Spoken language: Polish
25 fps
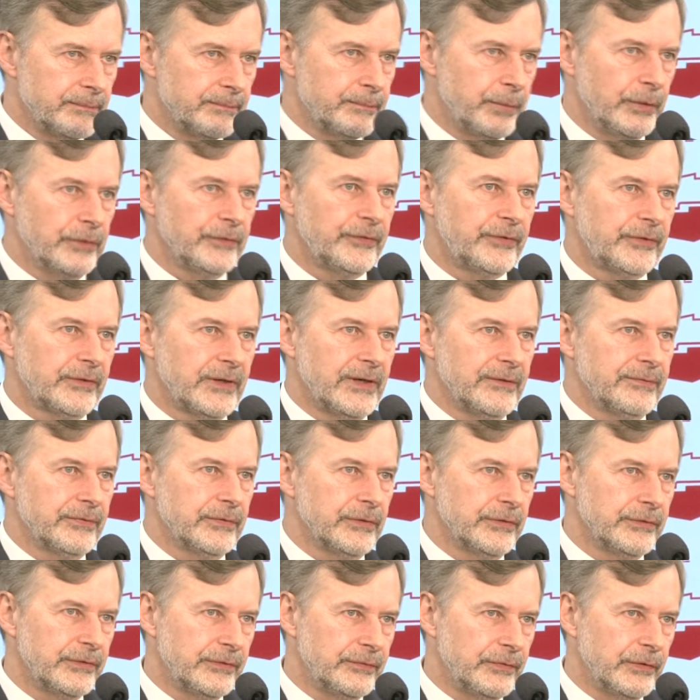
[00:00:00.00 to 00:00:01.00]
E, Polska
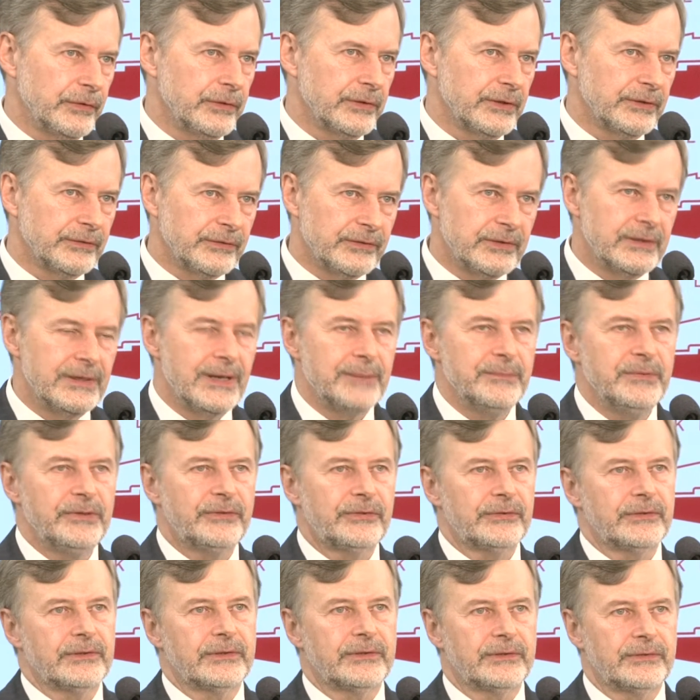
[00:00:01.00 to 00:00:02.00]
wchodzi w okres
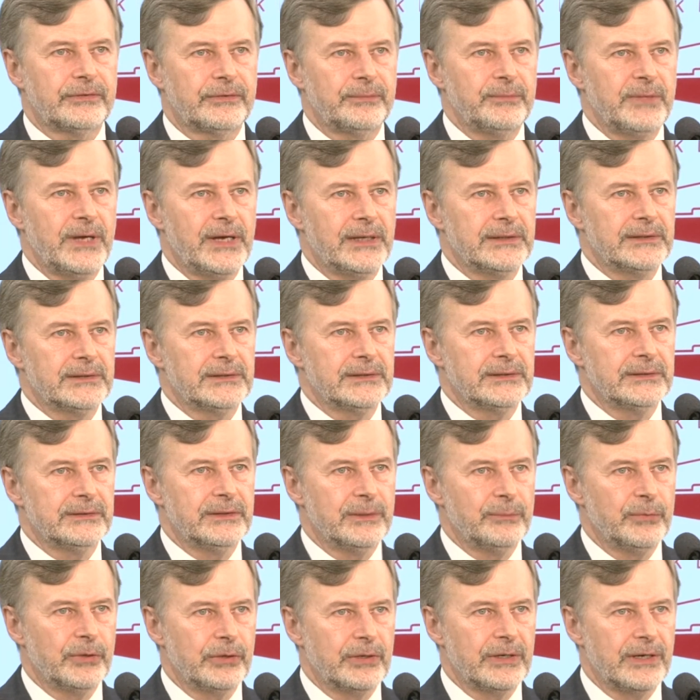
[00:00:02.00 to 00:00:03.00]
dynamicznych zmian
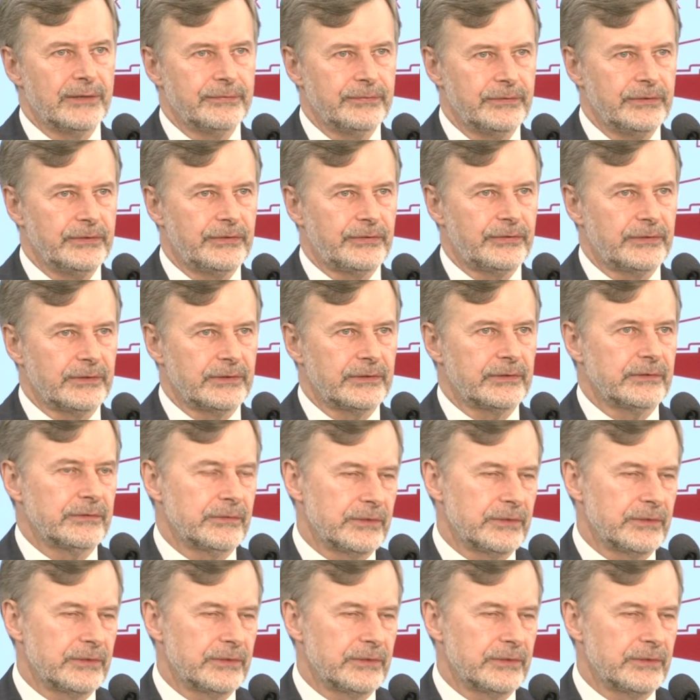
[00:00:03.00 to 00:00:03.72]
demograficznych,